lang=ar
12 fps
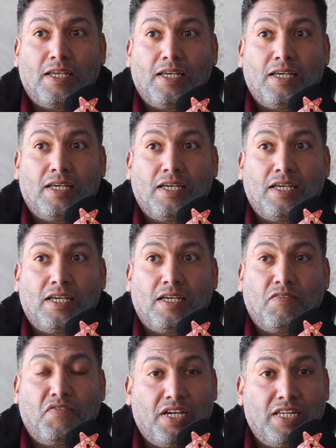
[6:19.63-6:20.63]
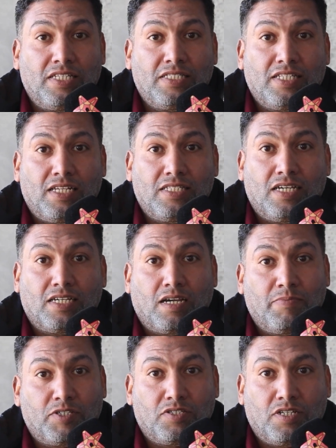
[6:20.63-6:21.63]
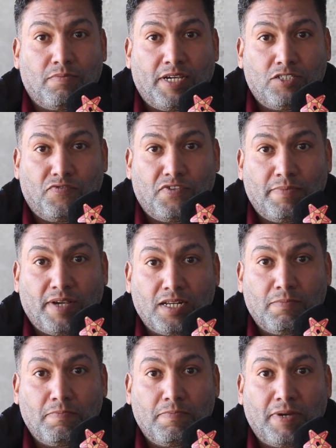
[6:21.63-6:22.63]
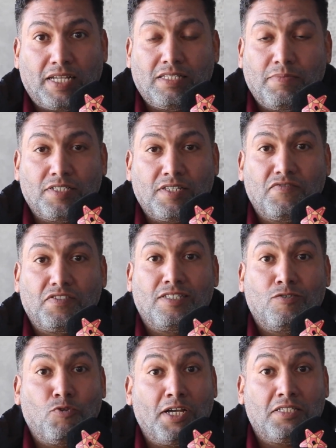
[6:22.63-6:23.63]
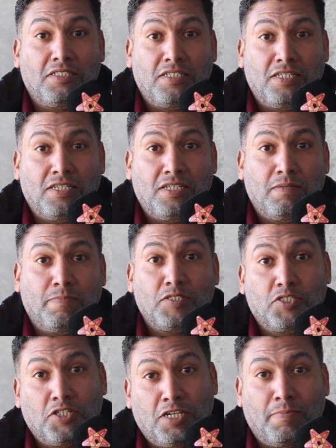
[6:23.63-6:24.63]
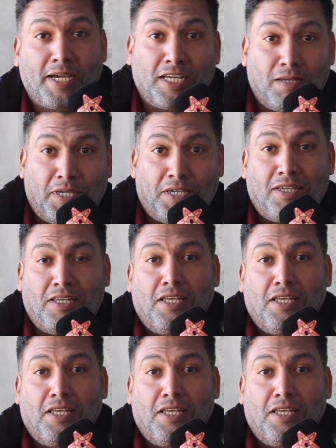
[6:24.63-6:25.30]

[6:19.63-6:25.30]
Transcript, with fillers: آه، فعلا انا كمصري بعيش في المغرب بعتبر نفسي دلوقتي مصري مغربي